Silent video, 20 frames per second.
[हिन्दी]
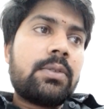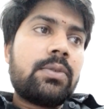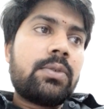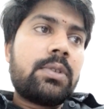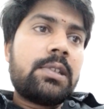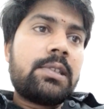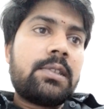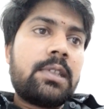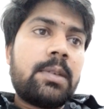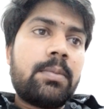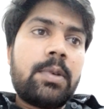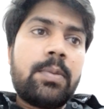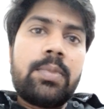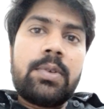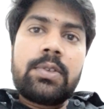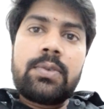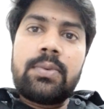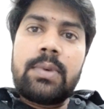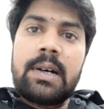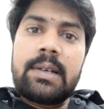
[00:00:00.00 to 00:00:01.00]
तो रिश्ते में
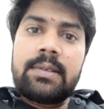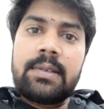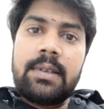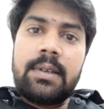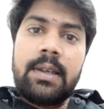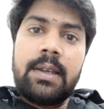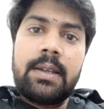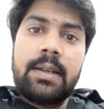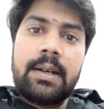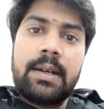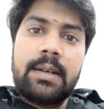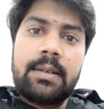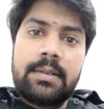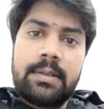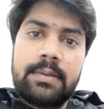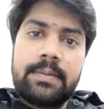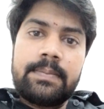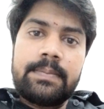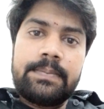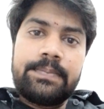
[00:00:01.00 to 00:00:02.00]
विश्वास ही नहीं रहा ना
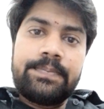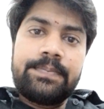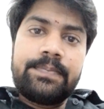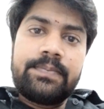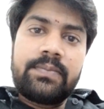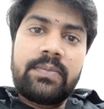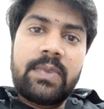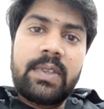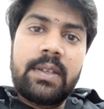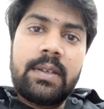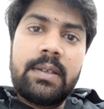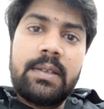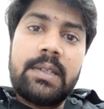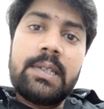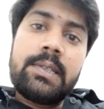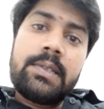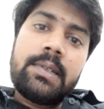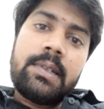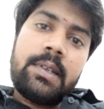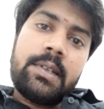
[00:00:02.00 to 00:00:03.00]

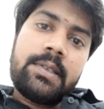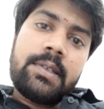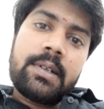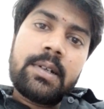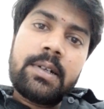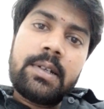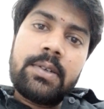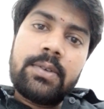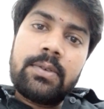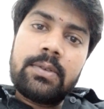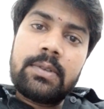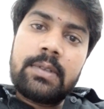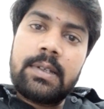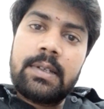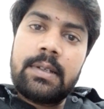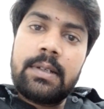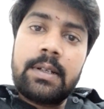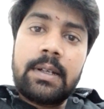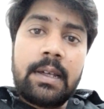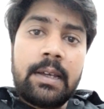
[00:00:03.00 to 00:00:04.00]
इसीलिए झगड़े होते हैं
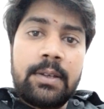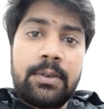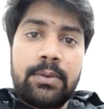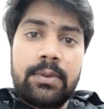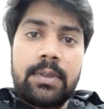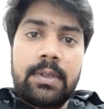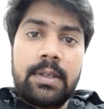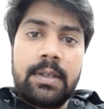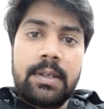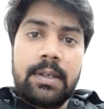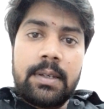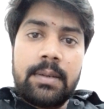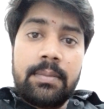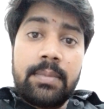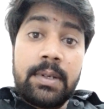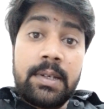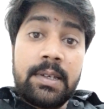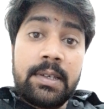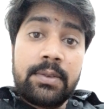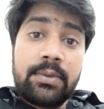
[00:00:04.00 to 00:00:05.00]
लड़ाई होती है
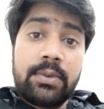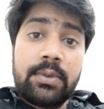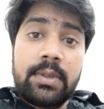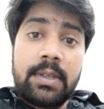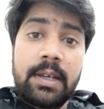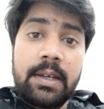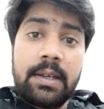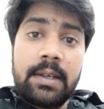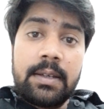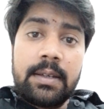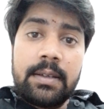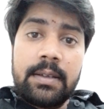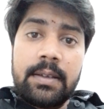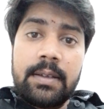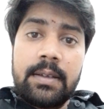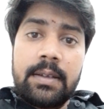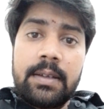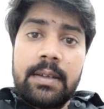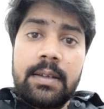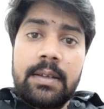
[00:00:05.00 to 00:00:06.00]
बहस होता है
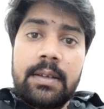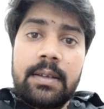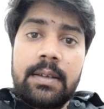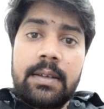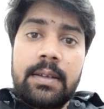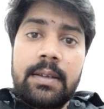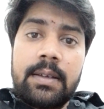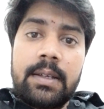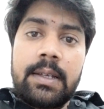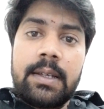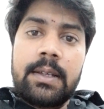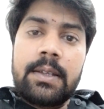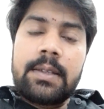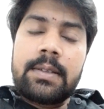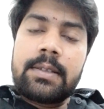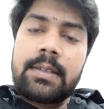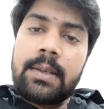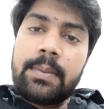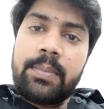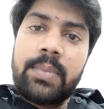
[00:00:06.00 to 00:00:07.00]

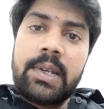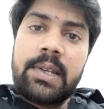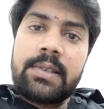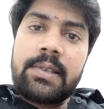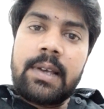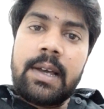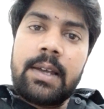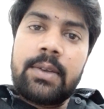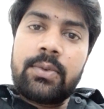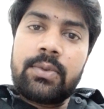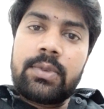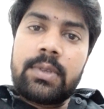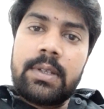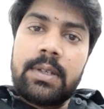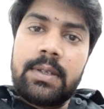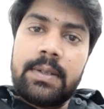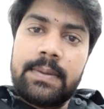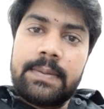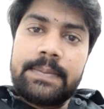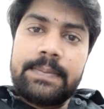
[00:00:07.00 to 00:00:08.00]
सब परेशान होते हैं